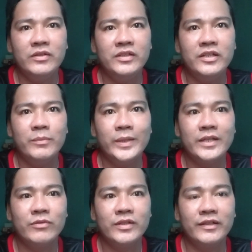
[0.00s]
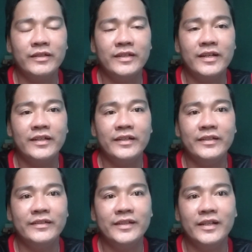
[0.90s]
hindi naman na ito
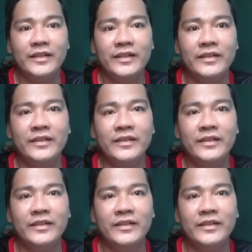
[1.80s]
nakikinig talaga eh.